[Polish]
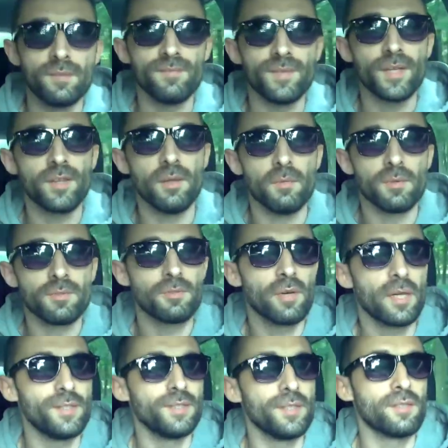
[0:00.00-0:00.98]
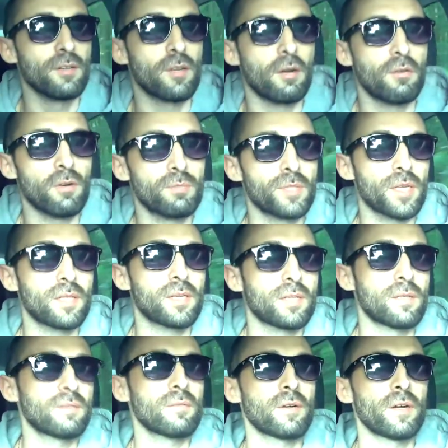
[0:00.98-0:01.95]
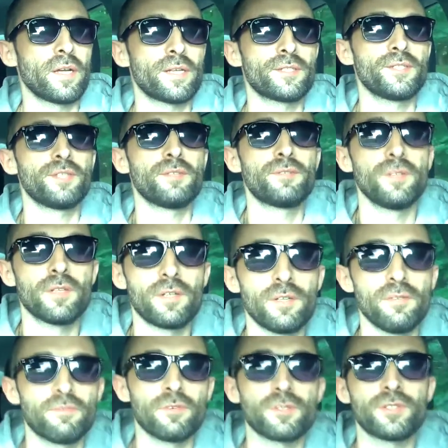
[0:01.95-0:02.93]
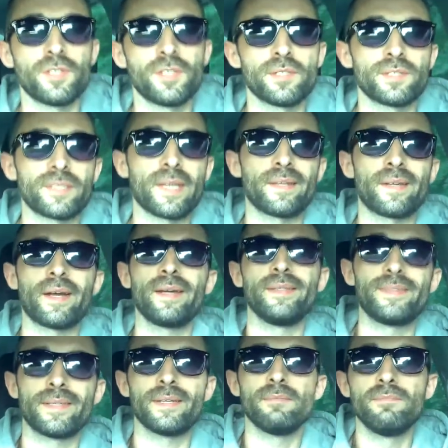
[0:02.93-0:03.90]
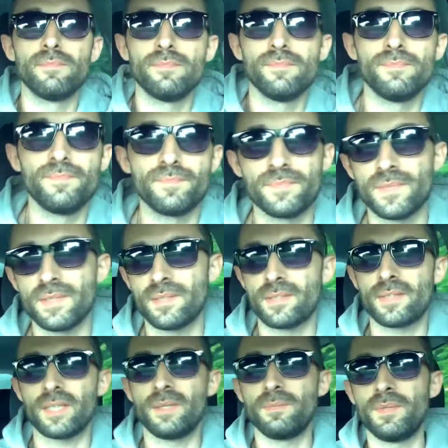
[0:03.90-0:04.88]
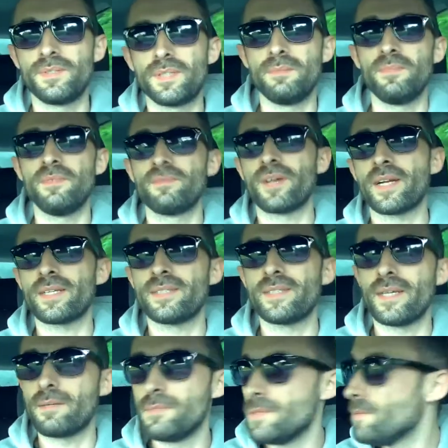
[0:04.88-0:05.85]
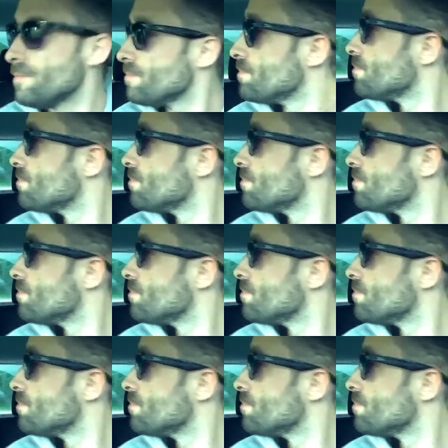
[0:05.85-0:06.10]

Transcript: Wiadomo, słuchajcie, no Kołobrzeg kojarzy się tylko i wyłącznie z Sunrise'em. Zajebistymi wakacjami.